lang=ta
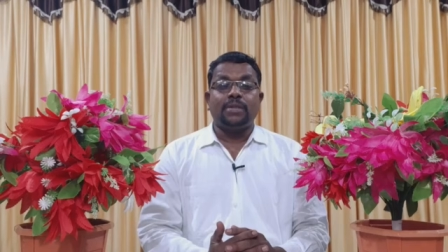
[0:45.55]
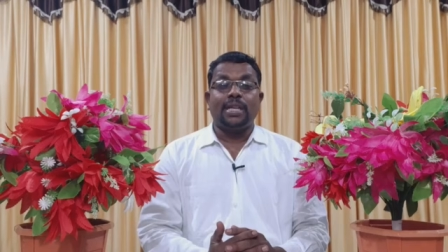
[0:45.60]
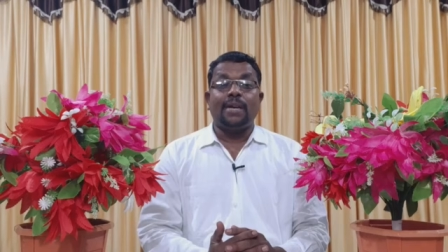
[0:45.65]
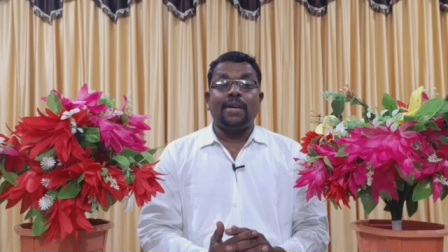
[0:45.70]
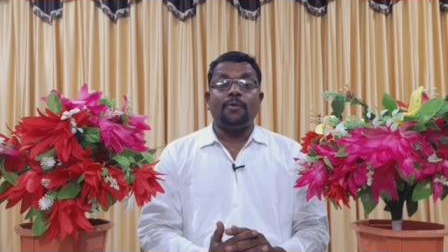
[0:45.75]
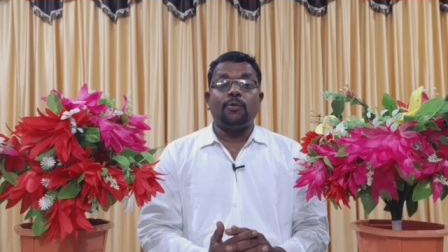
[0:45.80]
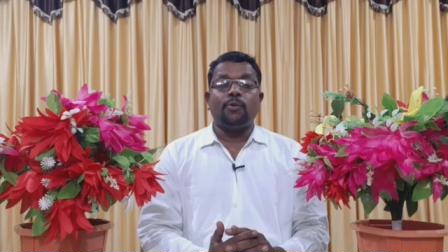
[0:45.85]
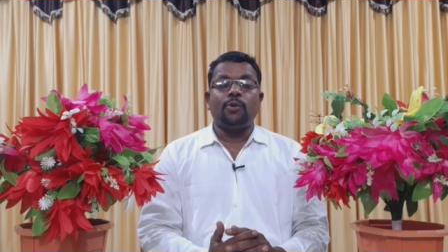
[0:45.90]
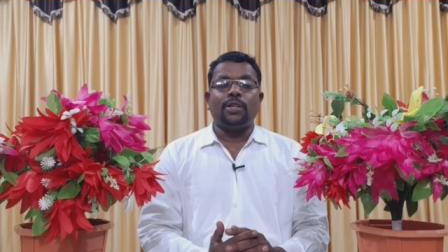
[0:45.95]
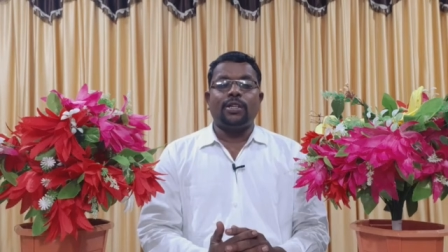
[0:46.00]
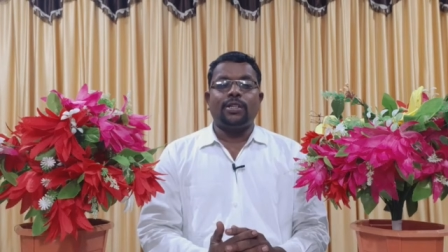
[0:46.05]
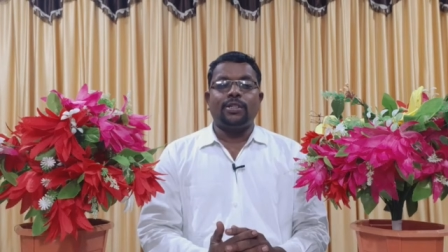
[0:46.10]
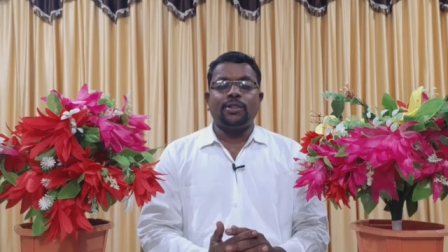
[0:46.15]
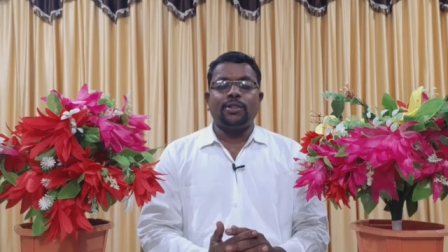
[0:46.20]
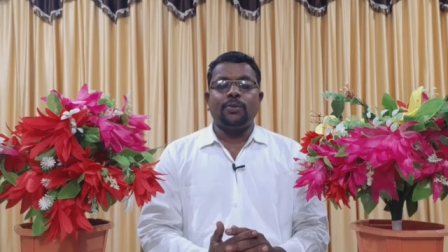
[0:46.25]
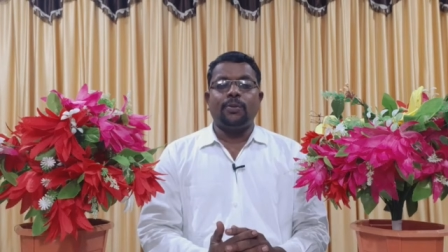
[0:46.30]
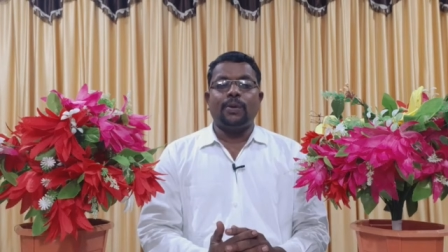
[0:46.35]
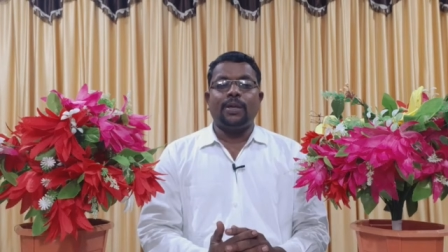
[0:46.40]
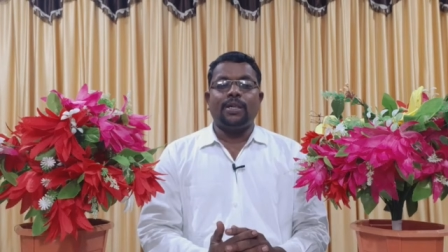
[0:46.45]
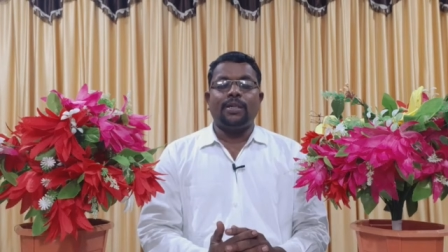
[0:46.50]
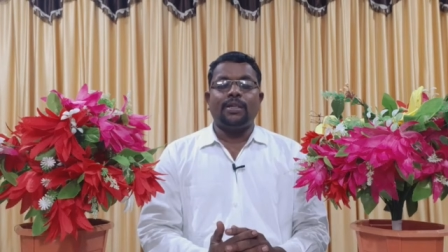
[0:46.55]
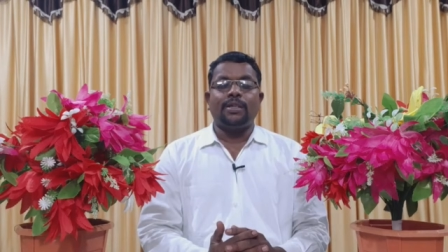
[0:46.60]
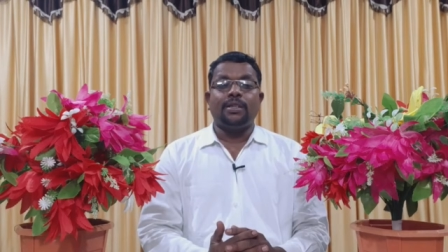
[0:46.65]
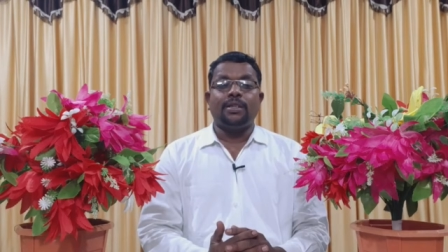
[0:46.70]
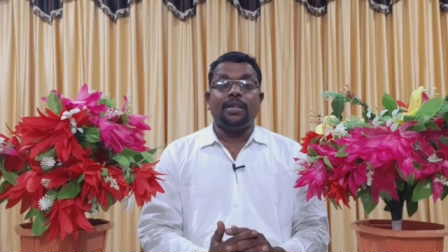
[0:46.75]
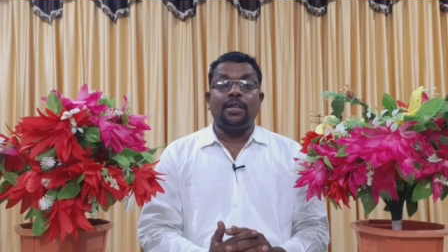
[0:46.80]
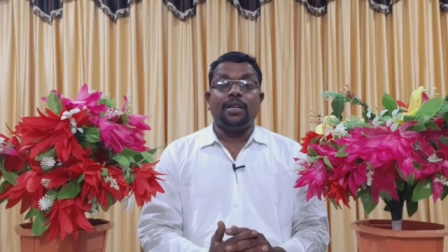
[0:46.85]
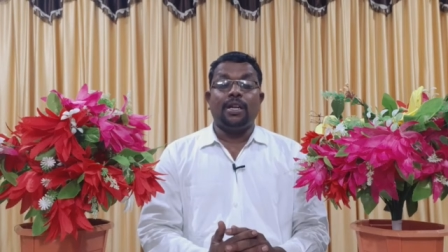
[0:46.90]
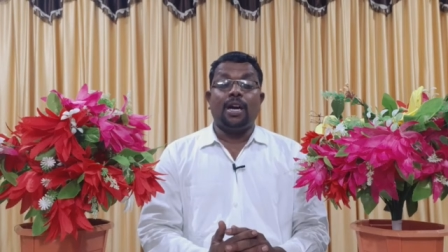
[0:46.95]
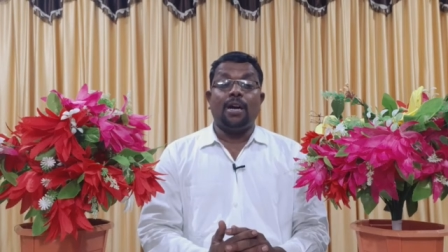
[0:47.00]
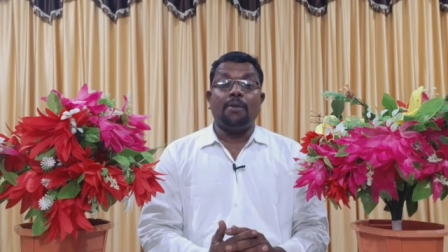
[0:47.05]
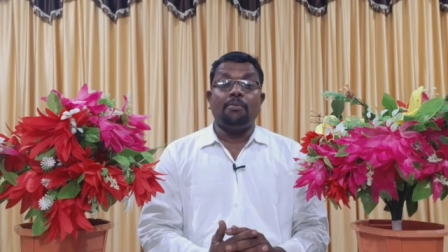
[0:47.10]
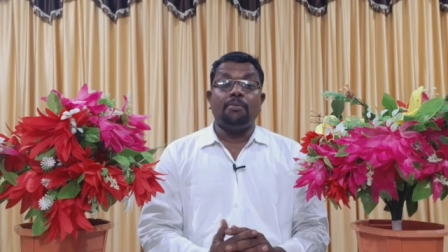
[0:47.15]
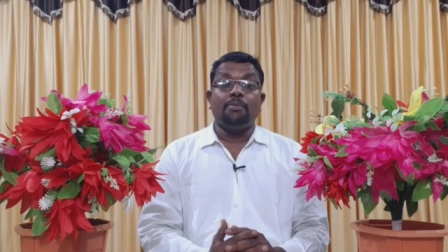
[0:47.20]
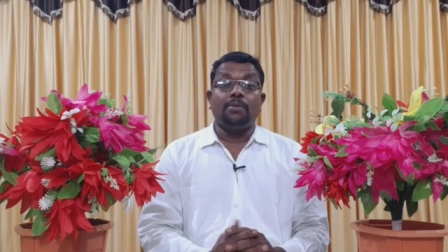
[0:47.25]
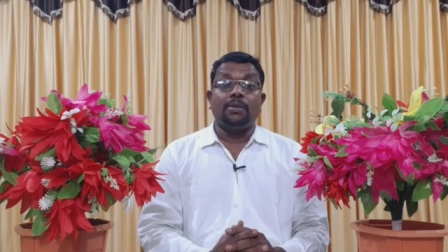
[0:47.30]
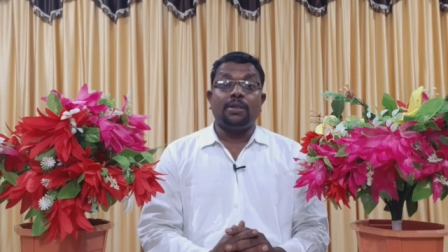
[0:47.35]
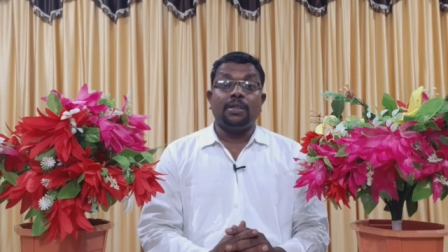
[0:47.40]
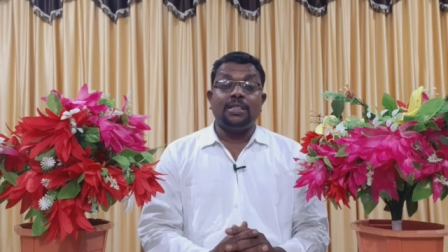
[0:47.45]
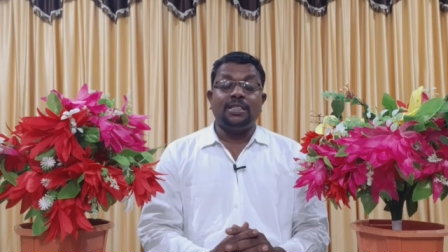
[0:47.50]
தேவனுடைய கிருபை நாம்
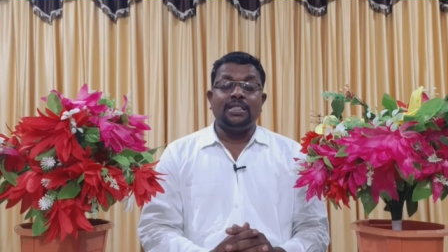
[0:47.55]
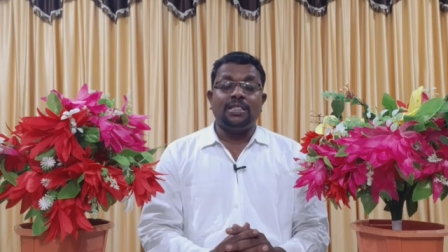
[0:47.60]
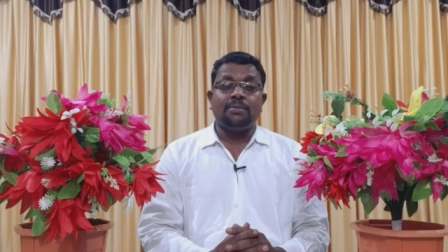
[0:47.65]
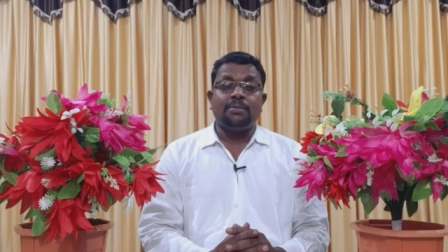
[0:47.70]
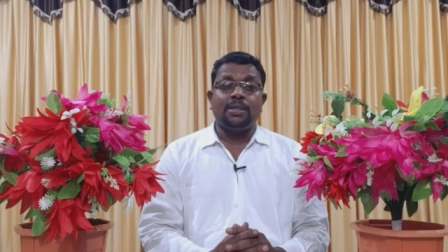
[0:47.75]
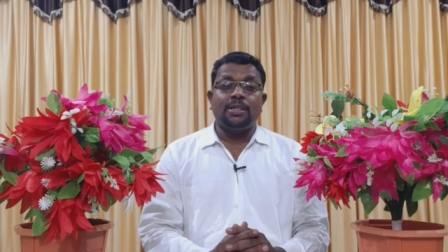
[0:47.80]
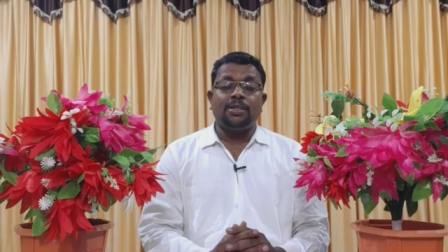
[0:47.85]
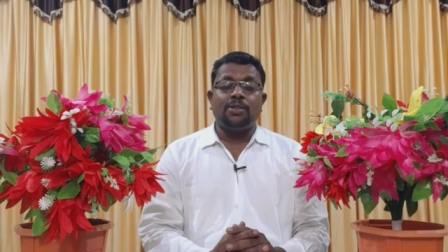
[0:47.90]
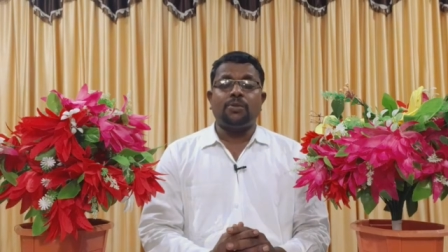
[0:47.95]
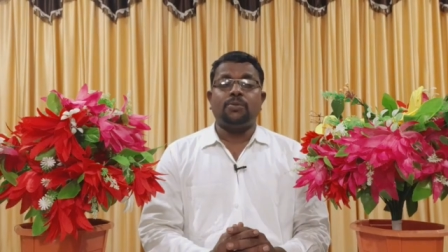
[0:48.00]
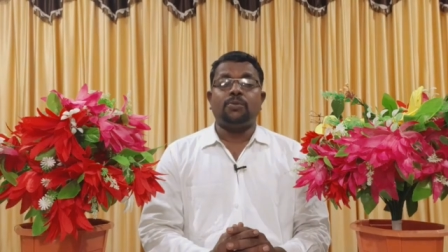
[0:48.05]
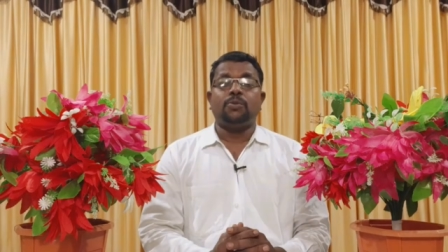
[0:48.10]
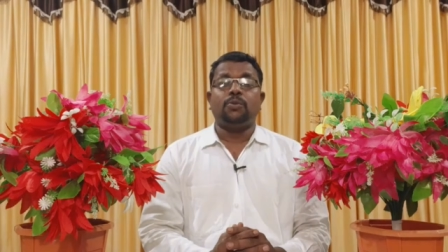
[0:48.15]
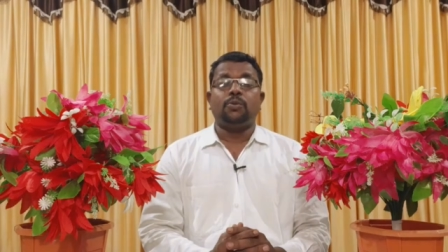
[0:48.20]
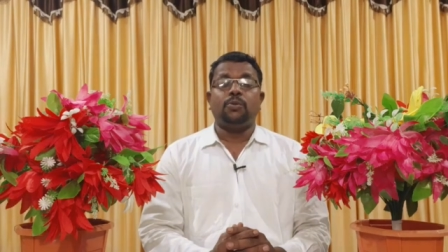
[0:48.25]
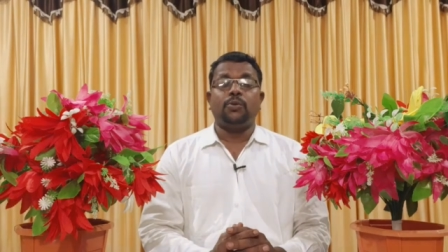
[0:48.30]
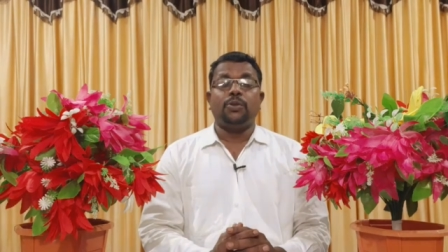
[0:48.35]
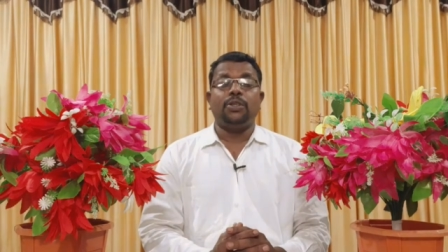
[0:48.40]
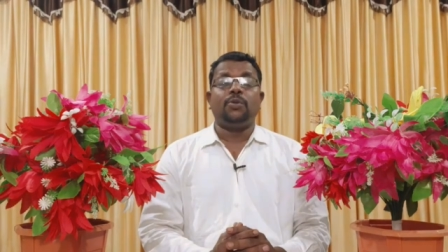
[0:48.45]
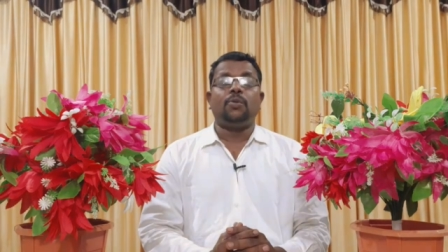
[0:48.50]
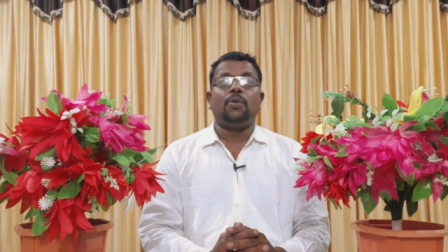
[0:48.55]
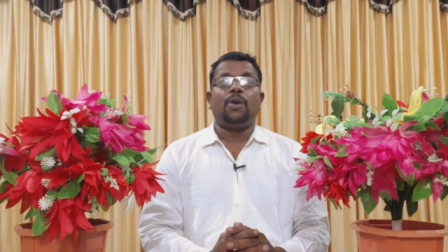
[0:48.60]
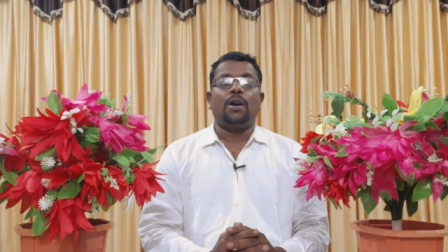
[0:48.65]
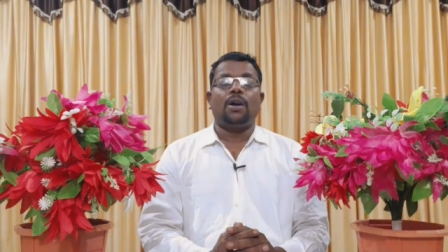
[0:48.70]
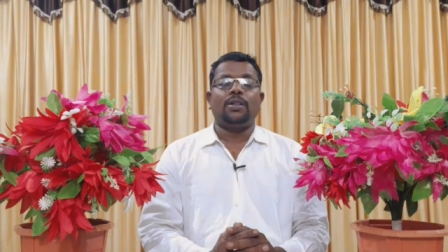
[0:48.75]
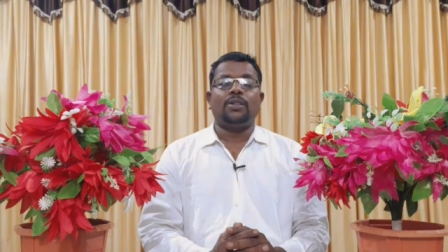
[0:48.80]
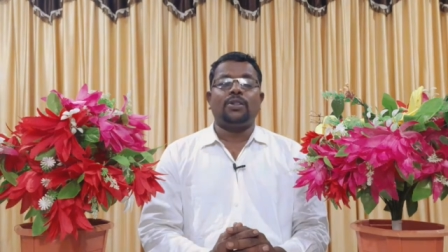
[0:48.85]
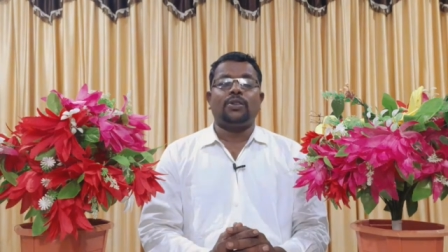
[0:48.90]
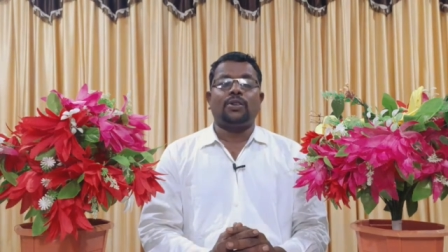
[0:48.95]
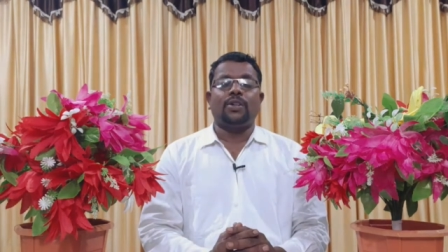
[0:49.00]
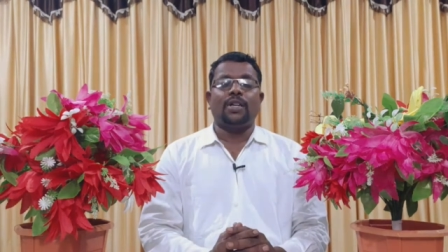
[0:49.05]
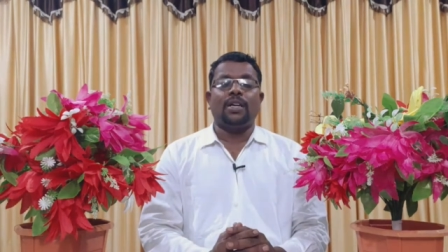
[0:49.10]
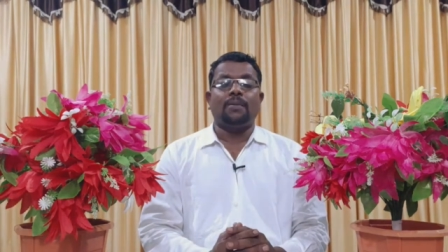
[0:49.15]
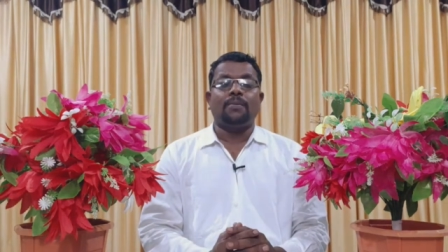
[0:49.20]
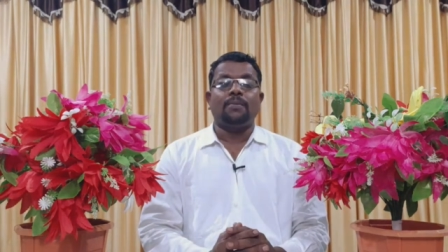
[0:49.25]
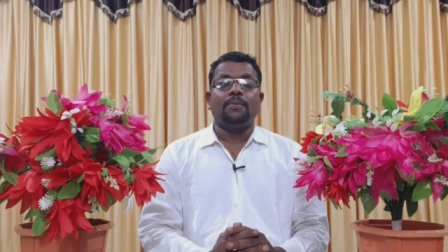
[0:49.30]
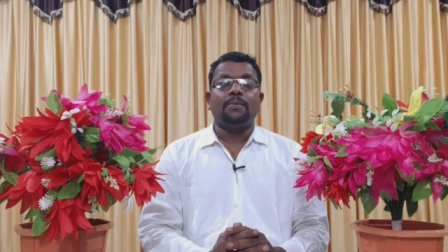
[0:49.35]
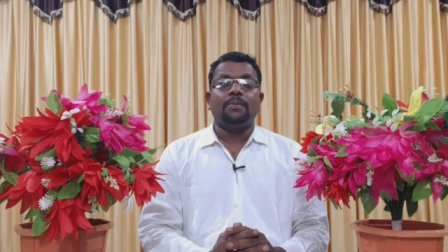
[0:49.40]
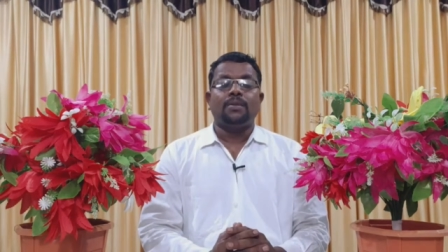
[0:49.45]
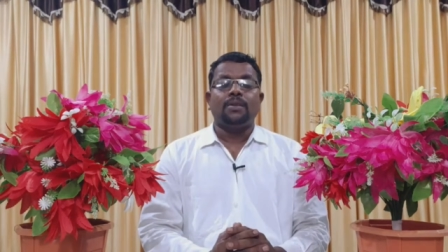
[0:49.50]
இந்த மட்டும் உயிர்
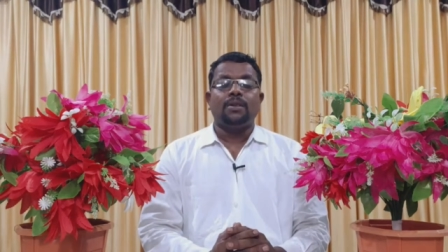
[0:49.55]
வாழ்கிறோனாம்